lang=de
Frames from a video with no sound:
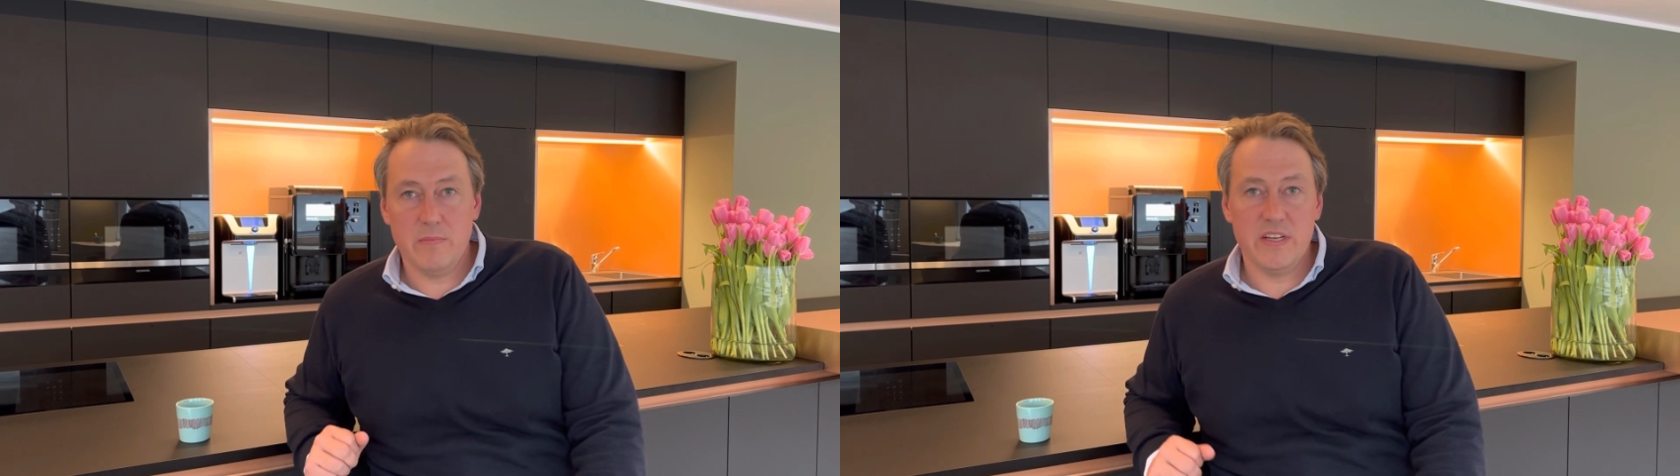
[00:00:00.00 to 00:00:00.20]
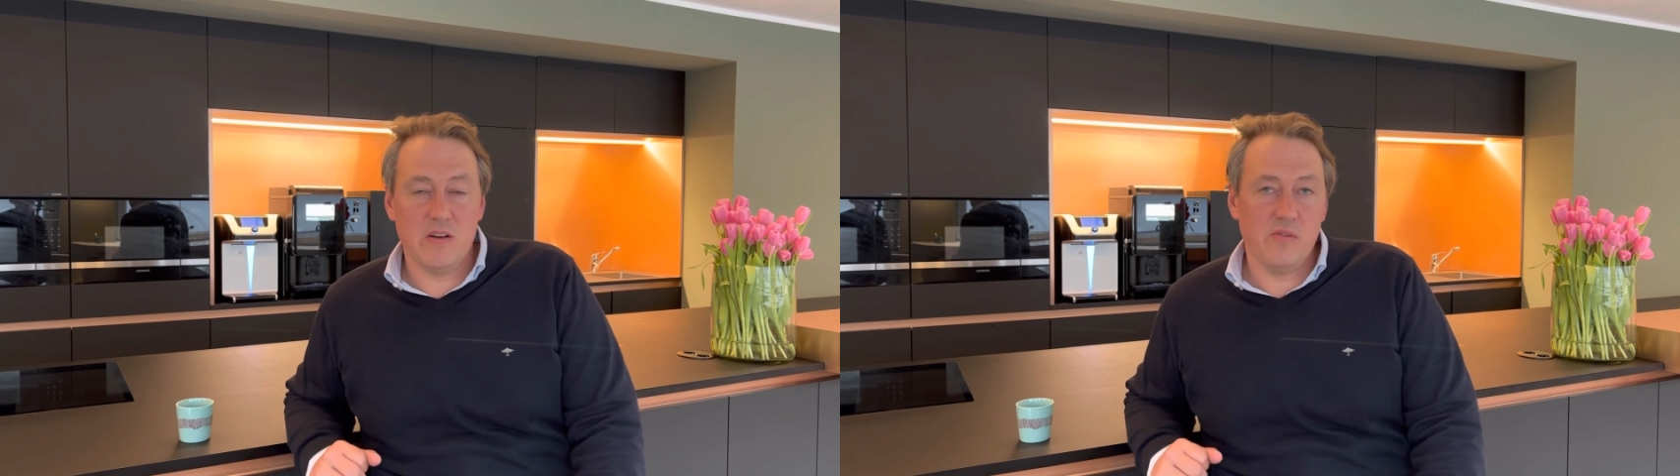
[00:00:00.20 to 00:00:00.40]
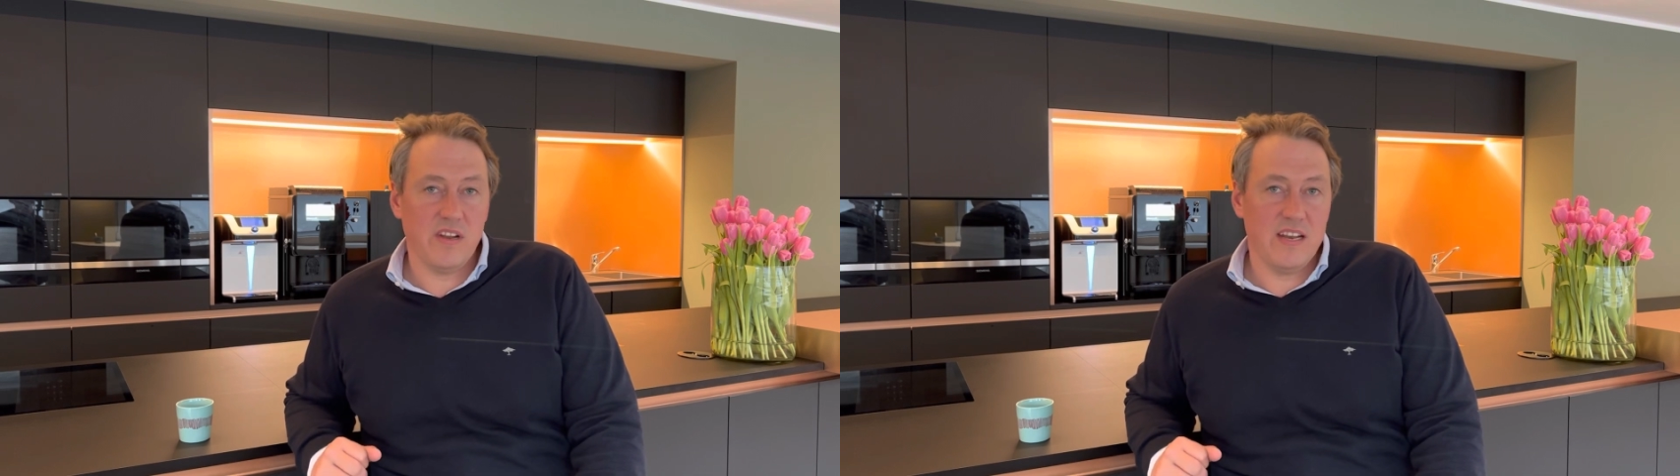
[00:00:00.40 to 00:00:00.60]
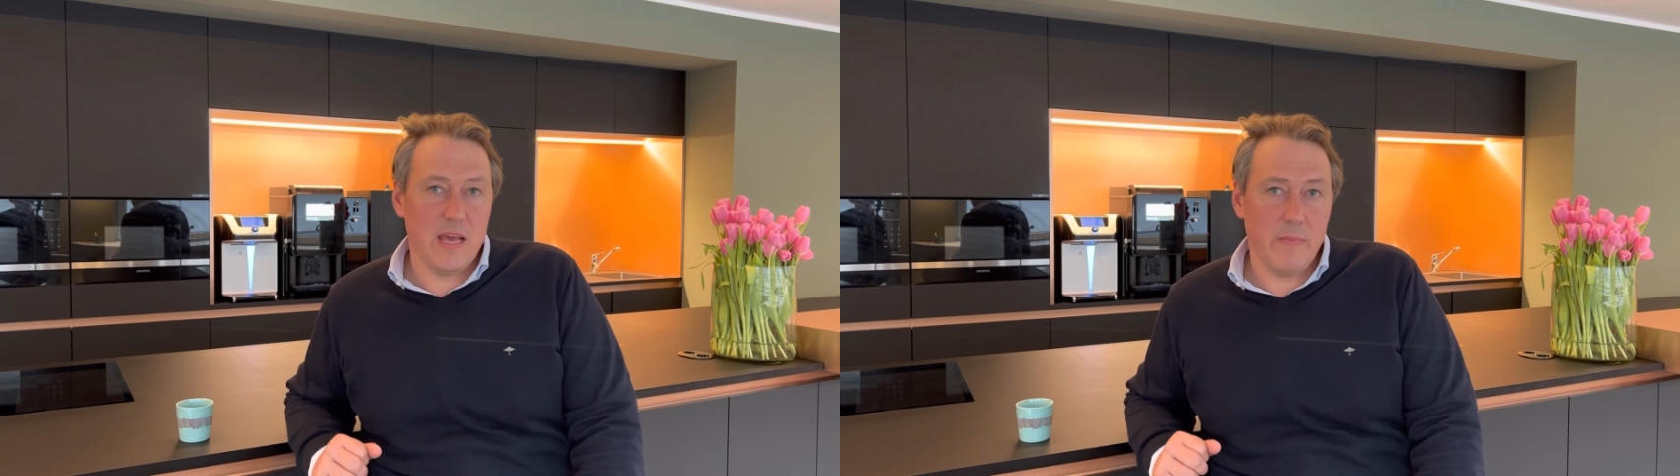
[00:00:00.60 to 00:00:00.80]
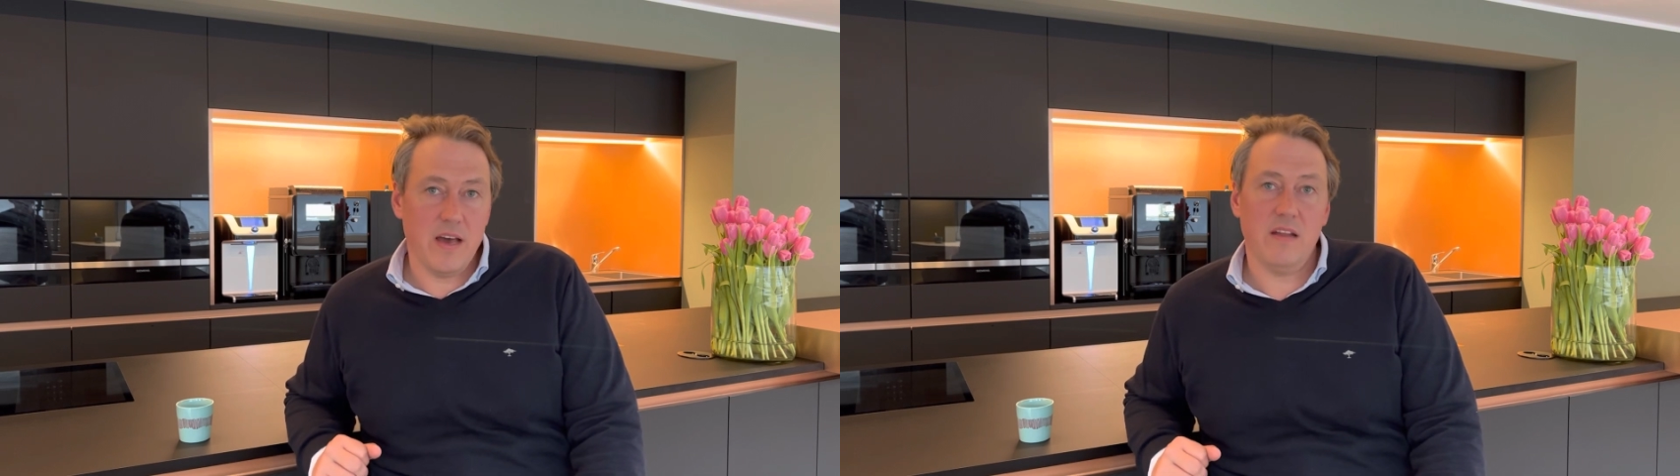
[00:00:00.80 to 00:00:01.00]
mit den
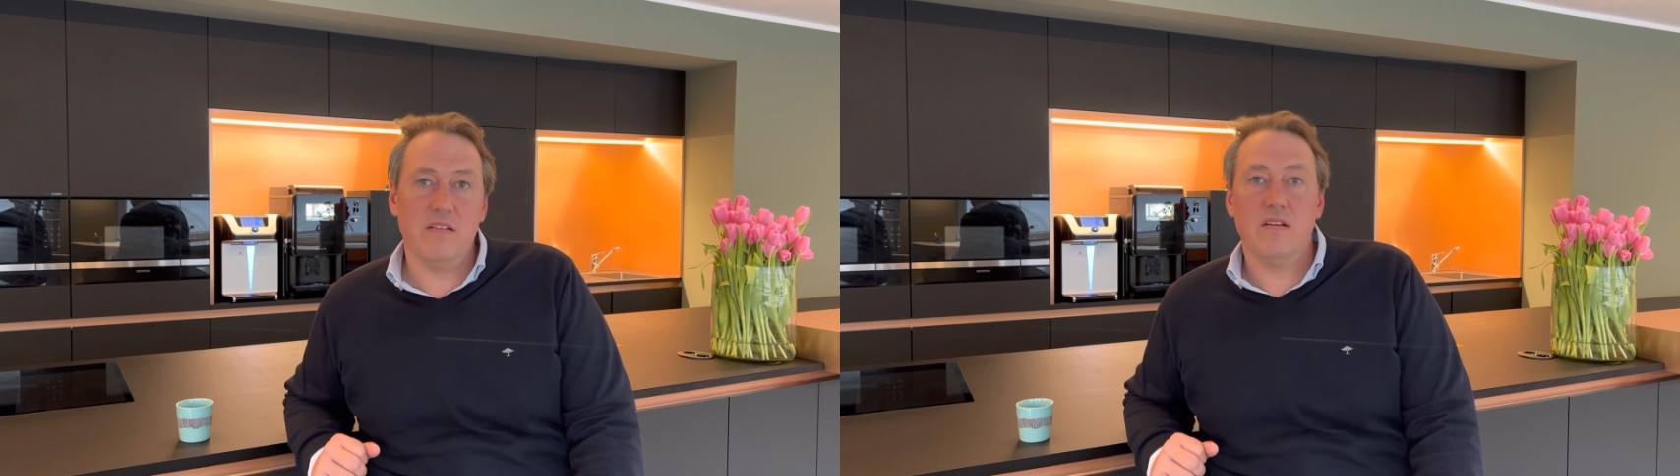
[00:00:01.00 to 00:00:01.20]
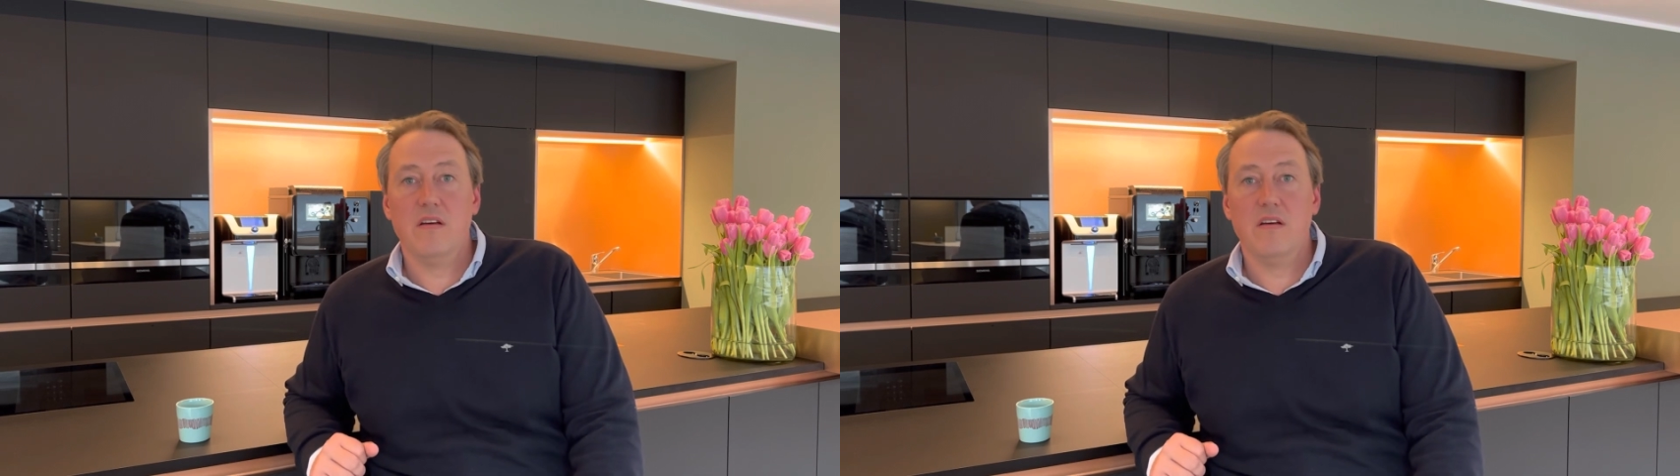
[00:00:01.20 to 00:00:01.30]
Unternehmern,